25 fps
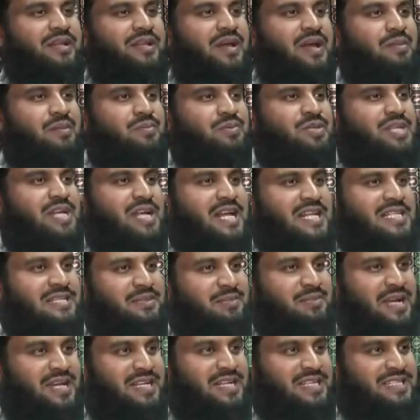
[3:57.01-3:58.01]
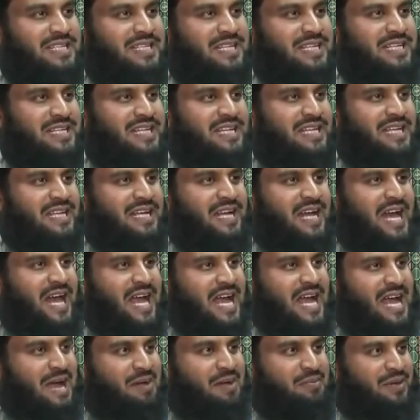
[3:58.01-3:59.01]
তাহলে বুঝে যাচ্ছে ভাই যে
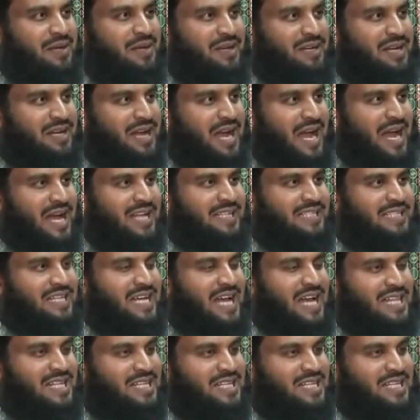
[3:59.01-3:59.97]
কারা কাফের আয়াতটি